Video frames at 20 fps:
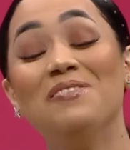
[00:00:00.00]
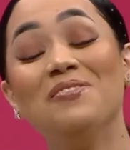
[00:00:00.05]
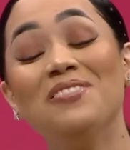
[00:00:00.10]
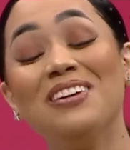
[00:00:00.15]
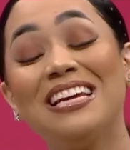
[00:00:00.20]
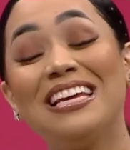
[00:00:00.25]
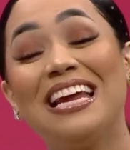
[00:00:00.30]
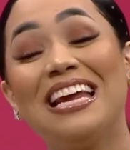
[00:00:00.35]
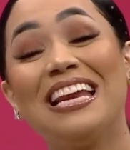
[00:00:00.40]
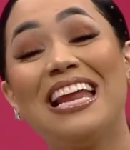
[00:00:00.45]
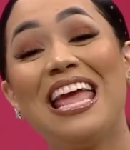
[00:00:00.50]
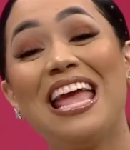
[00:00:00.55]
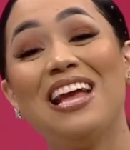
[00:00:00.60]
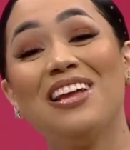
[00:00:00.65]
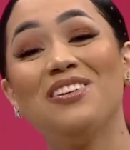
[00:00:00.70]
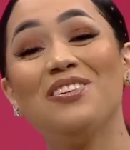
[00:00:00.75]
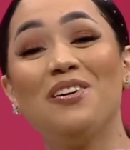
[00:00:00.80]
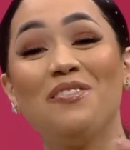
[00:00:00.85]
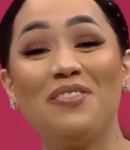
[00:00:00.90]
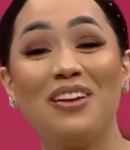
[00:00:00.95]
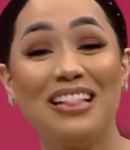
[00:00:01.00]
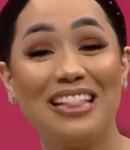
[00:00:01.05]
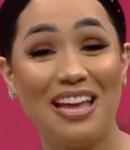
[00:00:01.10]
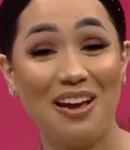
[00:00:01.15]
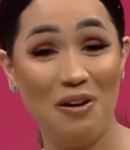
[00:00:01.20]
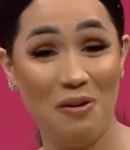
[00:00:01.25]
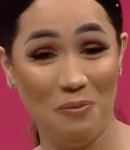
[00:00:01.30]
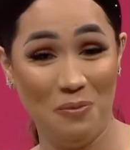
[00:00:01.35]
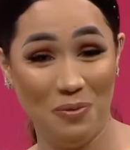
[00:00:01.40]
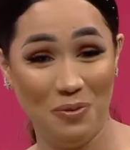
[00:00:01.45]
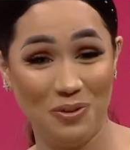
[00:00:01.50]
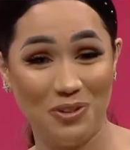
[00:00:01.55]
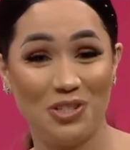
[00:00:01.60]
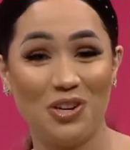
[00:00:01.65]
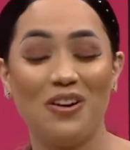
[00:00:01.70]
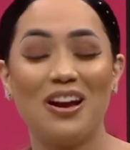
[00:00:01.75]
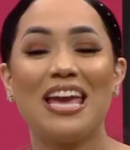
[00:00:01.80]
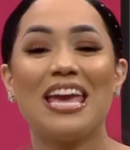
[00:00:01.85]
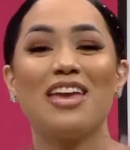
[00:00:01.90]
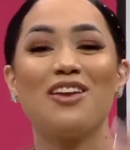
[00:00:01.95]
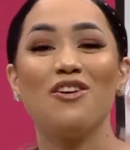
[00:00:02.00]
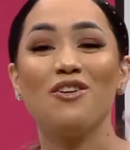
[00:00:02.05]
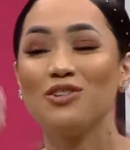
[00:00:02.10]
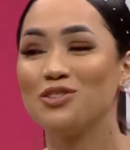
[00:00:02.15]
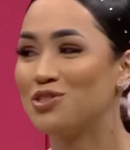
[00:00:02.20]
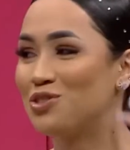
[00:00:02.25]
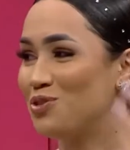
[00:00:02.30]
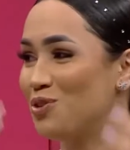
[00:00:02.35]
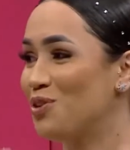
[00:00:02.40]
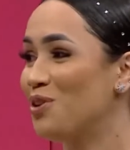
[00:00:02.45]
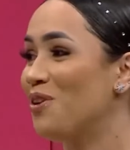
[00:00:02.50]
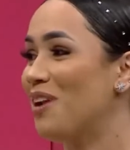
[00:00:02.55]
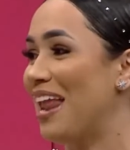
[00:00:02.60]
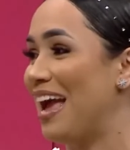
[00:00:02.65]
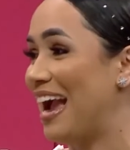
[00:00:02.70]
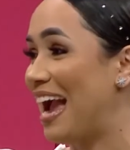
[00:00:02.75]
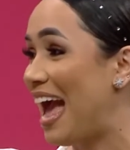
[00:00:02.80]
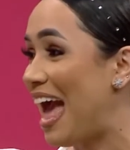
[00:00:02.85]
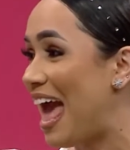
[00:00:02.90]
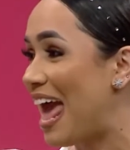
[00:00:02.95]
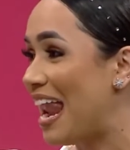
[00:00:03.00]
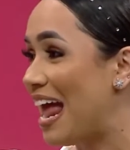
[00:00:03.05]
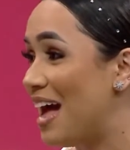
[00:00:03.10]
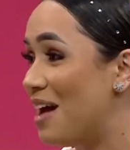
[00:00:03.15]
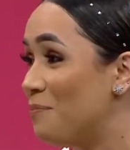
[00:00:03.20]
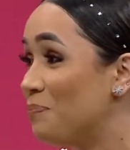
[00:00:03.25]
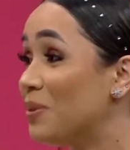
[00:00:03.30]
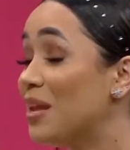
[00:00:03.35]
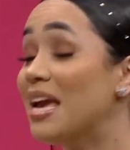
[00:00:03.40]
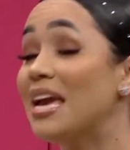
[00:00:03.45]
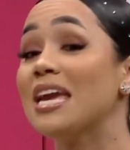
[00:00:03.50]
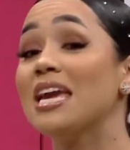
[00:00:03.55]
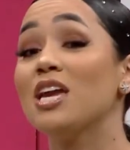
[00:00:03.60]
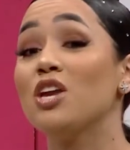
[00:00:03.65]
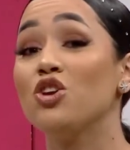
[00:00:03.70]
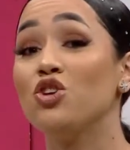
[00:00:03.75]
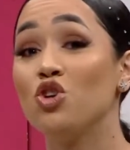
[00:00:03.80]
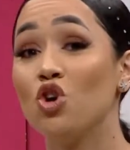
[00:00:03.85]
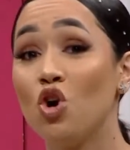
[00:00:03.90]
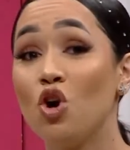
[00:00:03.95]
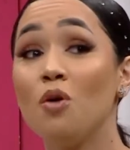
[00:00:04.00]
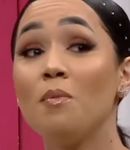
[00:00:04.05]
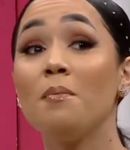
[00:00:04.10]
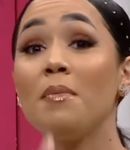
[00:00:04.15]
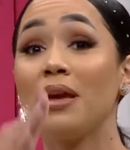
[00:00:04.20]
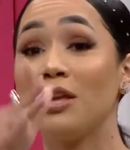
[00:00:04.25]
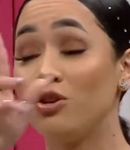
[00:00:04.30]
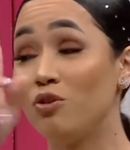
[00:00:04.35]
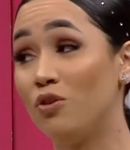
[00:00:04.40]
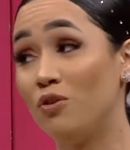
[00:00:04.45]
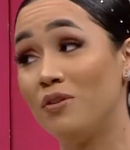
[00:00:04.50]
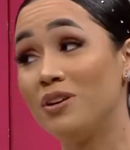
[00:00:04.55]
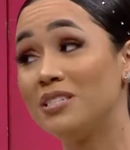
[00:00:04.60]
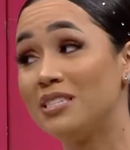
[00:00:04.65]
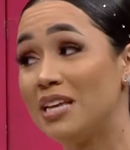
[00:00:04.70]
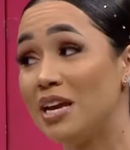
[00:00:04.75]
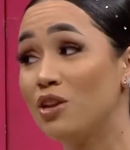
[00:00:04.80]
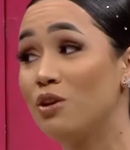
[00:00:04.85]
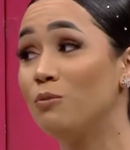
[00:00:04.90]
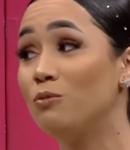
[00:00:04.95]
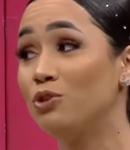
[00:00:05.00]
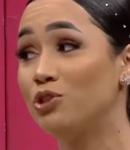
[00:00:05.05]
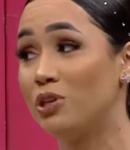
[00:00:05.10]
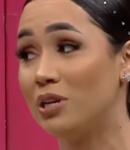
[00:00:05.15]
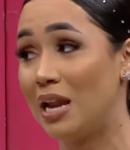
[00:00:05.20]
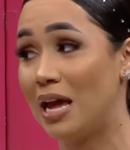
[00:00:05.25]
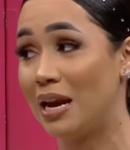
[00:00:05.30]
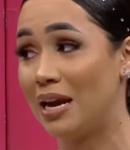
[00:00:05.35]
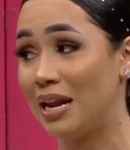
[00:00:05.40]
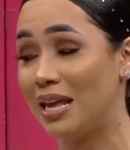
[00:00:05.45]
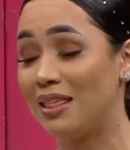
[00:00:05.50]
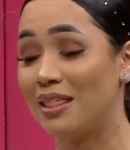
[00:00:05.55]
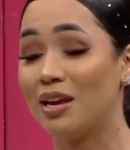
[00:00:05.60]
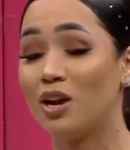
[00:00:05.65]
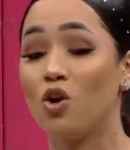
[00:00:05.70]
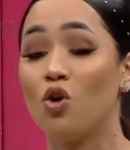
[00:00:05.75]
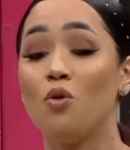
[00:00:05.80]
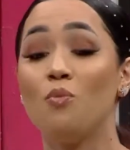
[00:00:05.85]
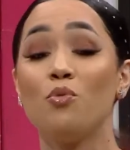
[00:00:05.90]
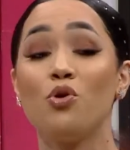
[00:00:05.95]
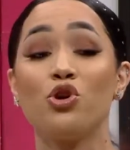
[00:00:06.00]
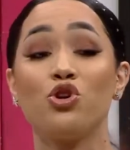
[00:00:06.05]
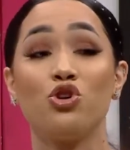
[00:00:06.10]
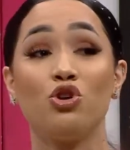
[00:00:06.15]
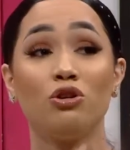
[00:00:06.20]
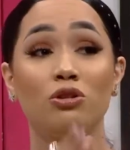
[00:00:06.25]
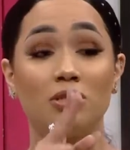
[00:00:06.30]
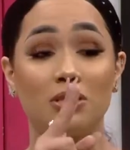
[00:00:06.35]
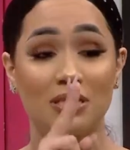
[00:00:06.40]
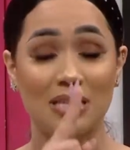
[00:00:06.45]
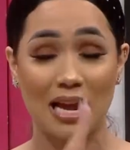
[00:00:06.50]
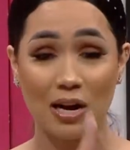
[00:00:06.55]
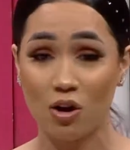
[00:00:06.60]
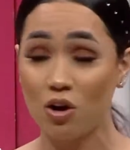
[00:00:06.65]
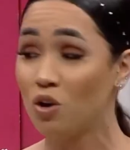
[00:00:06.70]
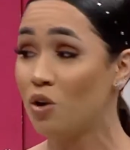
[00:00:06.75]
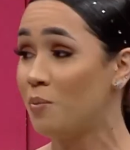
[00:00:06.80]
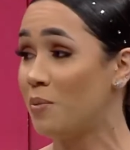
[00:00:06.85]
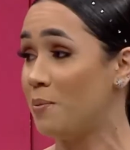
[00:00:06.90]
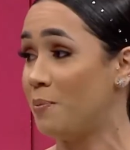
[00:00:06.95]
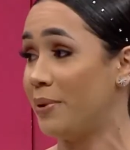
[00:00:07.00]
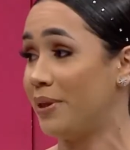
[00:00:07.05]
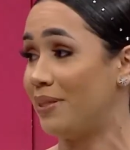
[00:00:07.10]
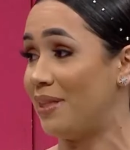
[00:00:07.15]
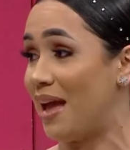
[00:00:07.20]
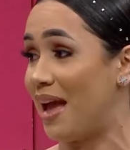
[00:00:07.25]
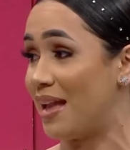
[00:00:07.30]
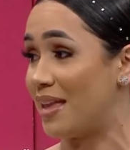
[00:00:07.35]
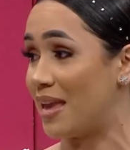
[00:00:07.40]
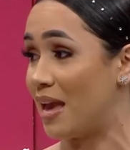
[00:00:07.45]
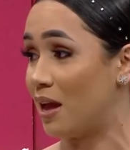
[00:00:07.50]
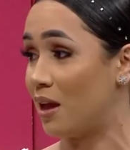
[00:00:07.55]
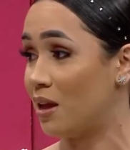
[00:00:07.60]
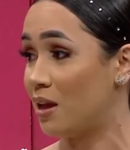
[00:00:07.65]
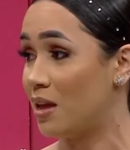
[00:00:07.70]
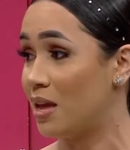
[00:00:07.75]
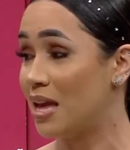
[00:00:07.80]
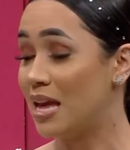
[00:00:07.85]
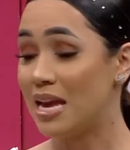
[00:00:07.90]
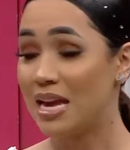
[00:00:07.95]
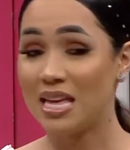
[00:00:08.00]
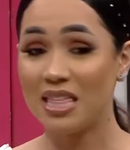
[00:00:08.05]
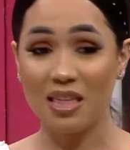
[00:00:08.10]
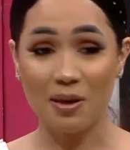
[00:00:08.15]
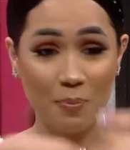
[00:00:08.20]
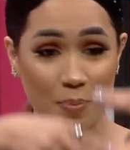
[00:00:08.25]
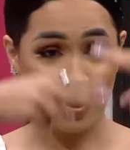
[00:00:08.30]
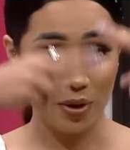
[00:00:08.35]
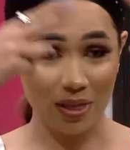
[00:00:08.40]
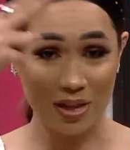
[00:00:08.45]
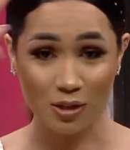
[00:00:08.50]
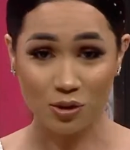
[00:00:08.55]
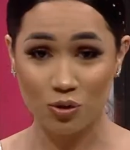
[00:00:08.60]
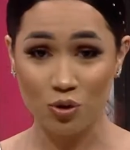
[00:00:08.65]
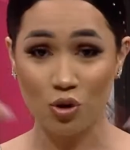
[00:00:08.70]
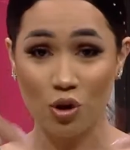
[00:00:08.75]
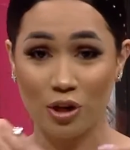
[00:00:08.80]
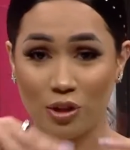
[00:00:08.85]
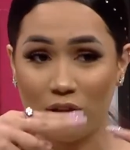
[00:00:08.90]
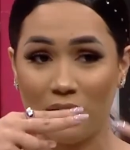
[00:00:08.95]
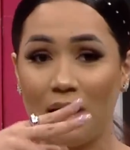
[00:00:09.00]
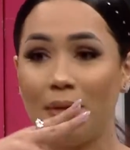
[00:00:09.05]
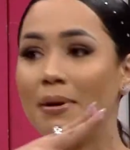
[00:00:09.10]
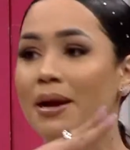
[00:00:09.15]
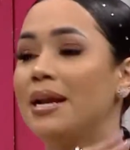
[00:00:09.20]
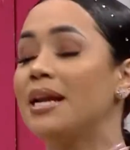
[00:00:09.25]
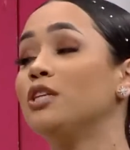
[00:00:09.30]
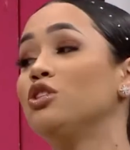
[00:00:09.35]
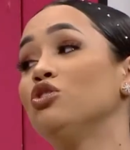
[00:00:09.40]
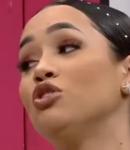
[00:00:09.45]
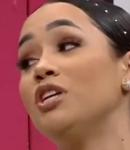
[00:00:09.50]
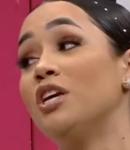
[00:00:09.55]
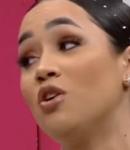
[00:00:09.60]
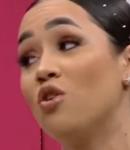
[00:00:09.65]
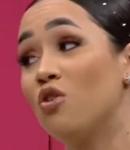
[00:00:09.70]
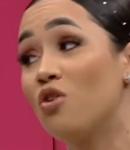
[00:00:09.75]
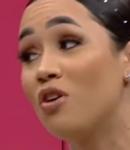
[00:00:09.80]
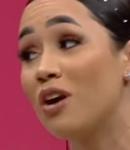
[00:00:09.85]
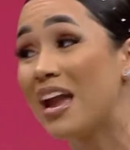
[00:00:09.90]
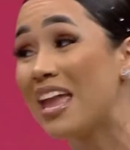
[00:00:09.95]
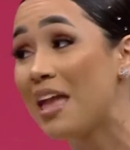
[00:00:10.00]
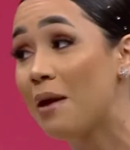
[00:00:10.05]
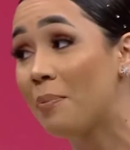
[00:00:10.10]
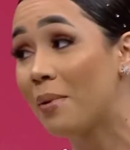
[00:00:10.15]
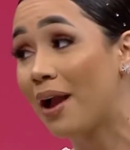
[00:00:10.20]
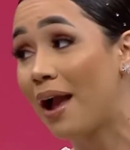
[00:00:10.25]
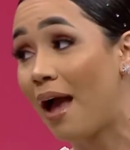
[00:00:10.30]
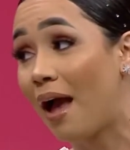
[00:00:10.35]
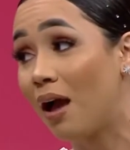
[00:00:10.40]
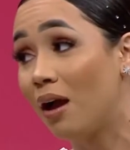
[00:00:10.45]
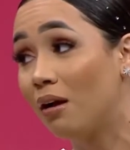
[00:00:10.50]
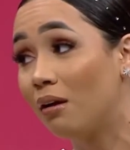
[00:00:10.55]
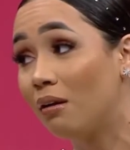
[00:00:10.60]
Miren, yo tengo mucho y yo sudo la cara. Y yo, yo lo enseño mucho en las redes, cómo yo salgo con mi pestaña y después del sudor, toda la vaina, yo llego con ella pegada.